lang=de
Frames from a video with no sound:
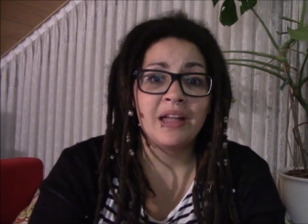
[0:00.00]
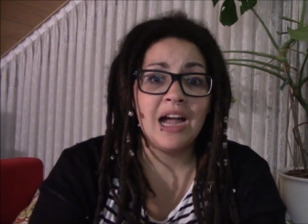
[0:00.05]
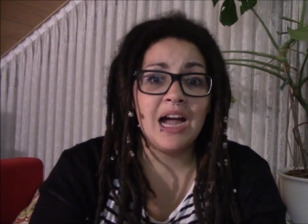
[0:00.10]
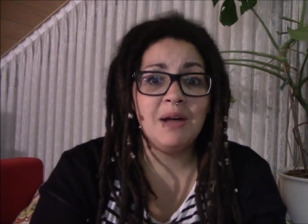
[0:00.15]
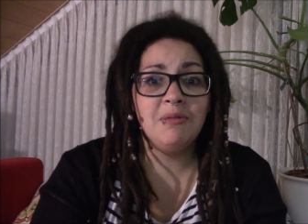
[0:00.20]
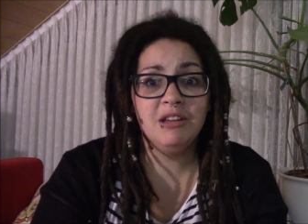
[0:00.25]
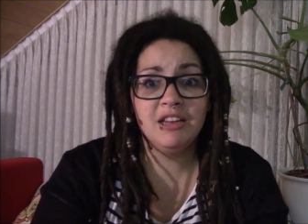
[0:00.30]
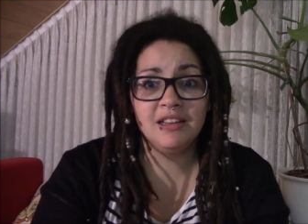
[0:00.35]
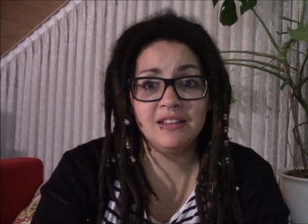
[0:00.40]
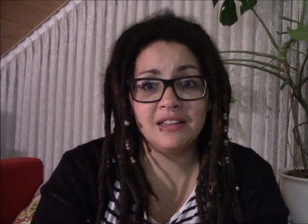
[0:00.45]

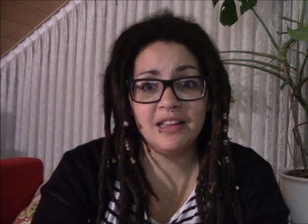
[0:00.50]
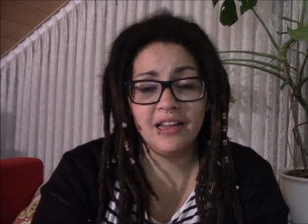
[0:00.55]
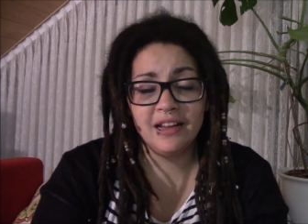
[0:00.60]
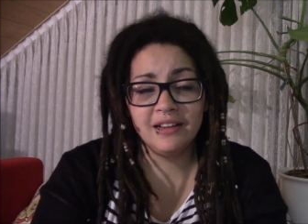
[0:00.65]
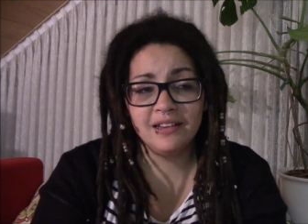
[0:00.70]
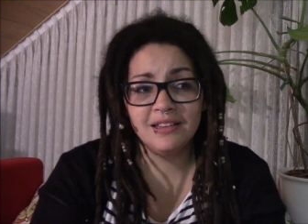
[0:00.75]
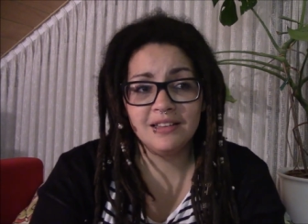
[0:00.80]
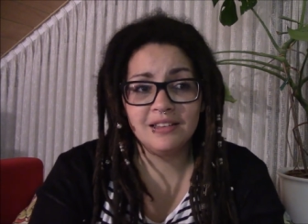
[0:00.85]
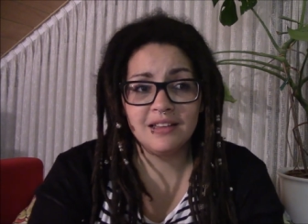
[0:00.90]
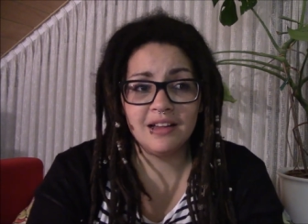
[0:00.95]
habe ich jetzt
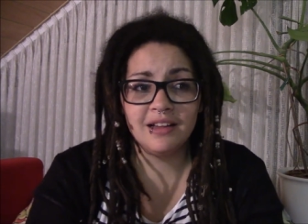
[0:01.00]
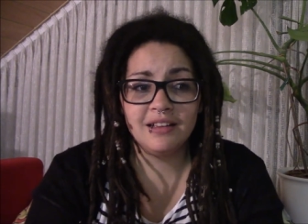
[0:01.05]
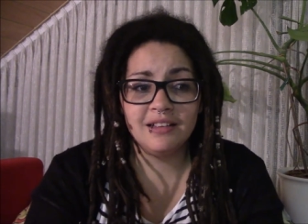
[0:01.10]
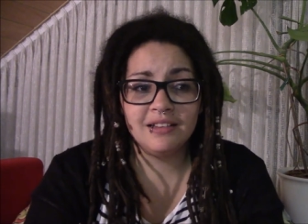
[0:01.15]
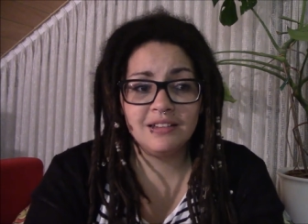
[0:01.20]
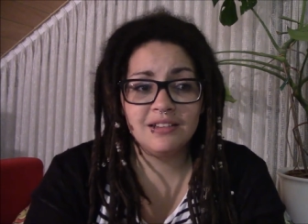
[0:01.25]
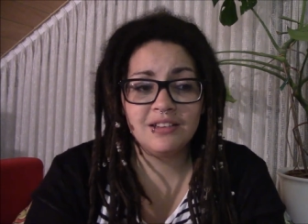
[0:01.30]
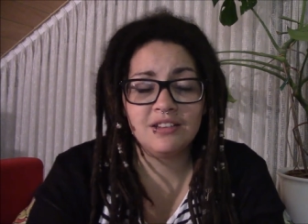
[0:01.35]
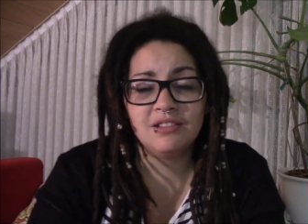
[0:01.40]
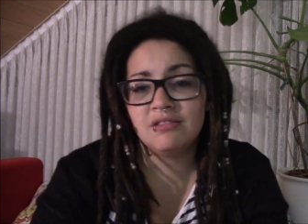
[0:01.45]
eigentlich
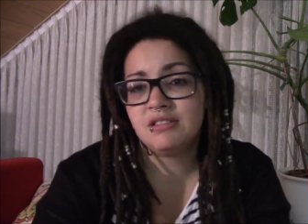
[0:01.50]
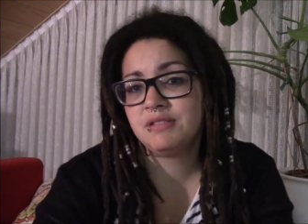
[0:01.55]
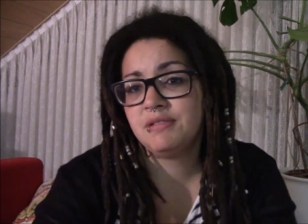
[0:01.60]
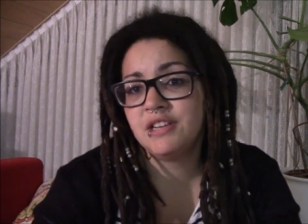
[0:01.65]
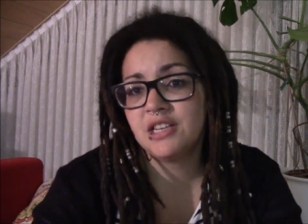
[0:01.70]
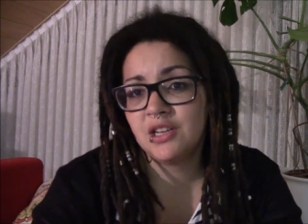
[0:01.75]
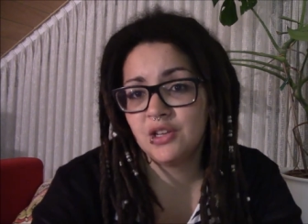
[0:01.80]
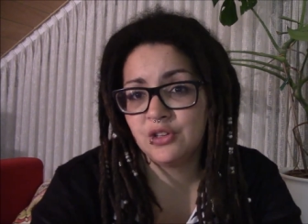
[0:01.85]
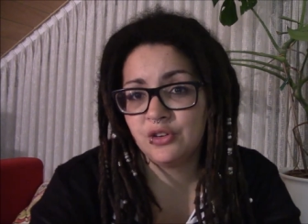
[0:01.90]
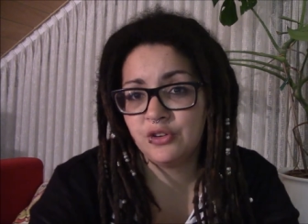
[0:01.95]
seit
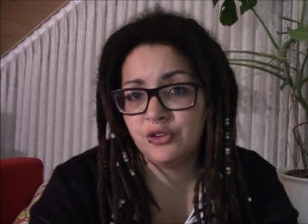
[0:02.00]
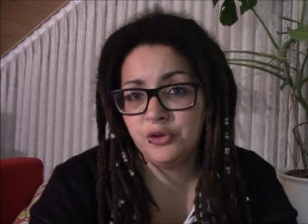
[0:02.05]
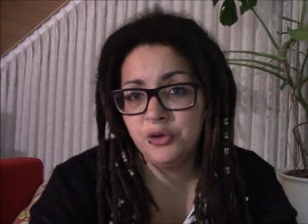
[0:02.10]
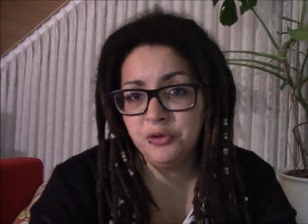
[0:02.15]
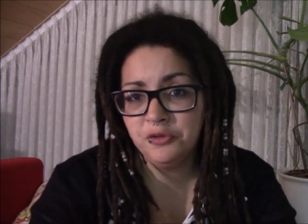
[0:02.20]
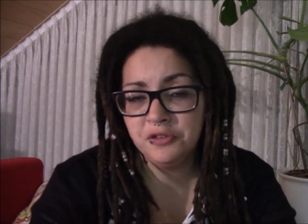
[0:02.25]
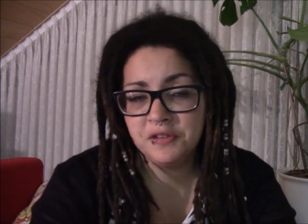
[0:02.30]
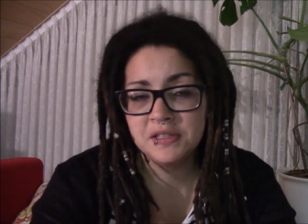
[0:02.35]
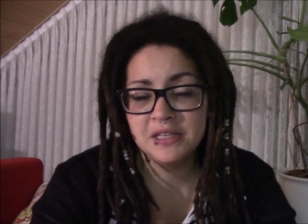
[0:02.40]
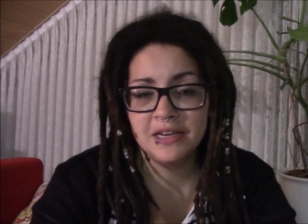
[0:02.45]

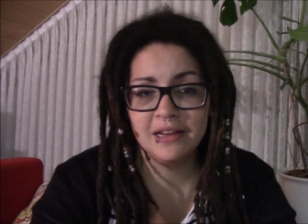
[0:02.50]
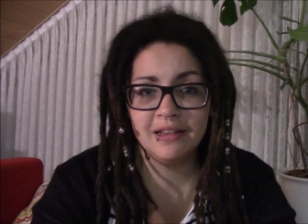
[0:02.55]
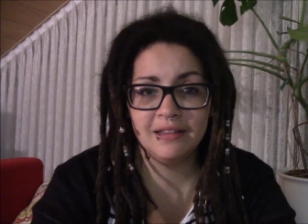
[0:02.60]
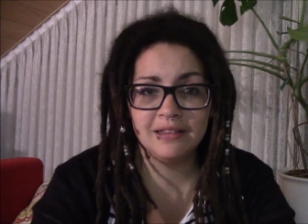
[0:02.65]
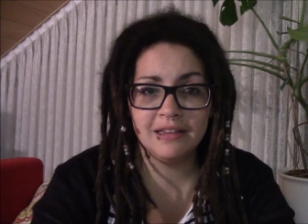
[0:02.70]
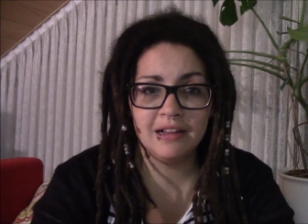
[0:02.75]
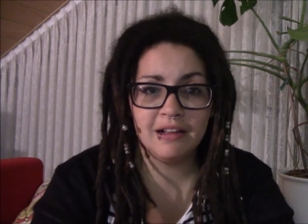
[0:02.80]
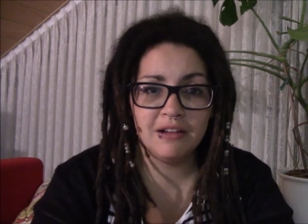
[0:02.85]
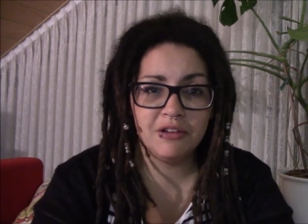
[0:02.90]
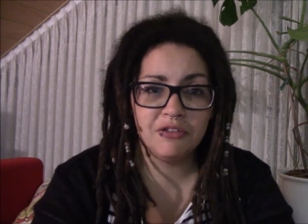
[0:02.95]
2015
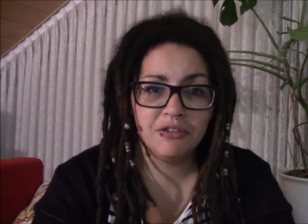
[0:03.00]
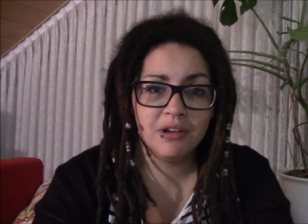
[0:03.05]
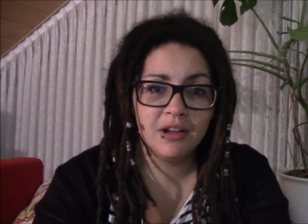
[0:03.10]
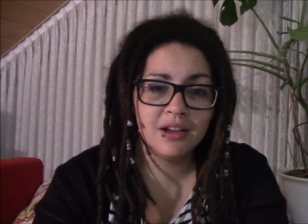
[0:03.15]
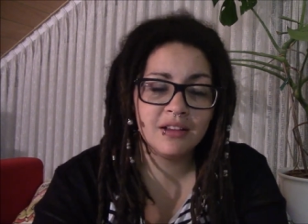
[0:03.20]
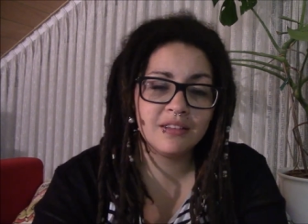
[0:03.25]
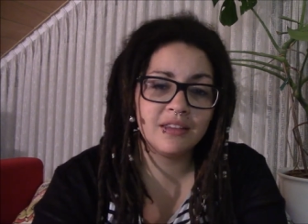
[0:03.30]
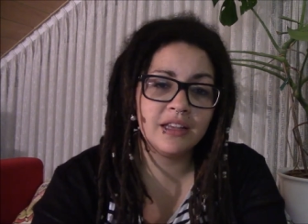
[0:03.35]
erst angefangen,